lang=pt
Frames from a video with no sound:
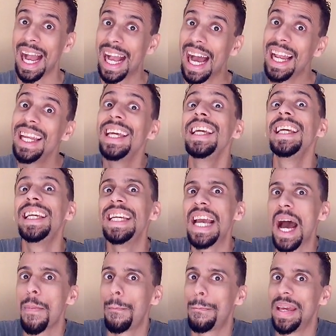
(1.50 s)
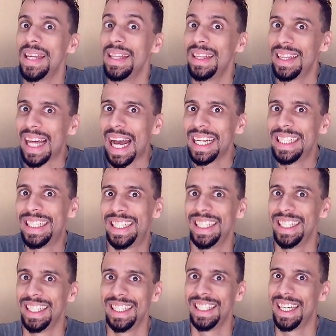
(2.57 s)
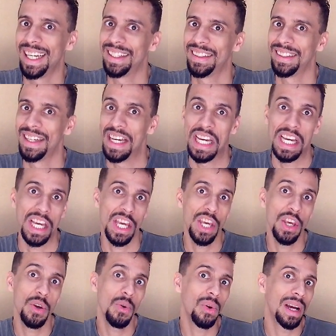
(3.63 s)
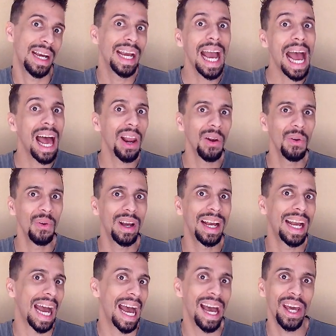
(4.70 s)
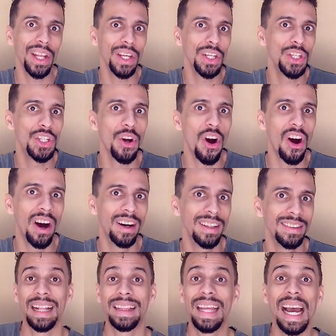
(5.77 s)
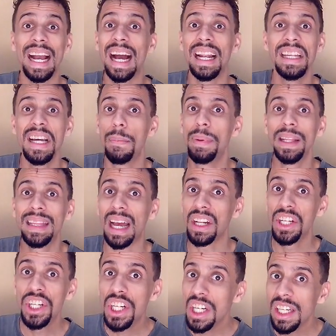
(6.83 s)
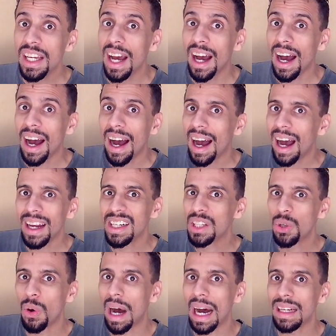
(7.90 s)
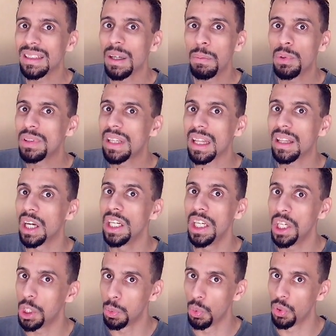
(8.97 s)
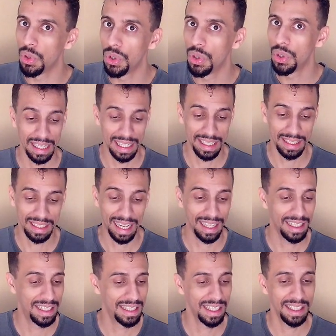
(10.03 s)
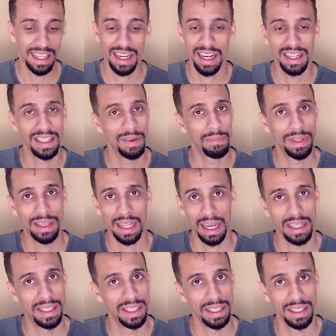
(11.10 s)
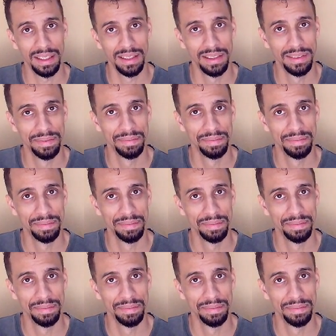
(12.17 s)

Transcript: A galinha pintadinha e o galo carijó. Até a galinha pintadinha arrastou asa pro satanismo. Ai, tadinha da galinha pintadinha.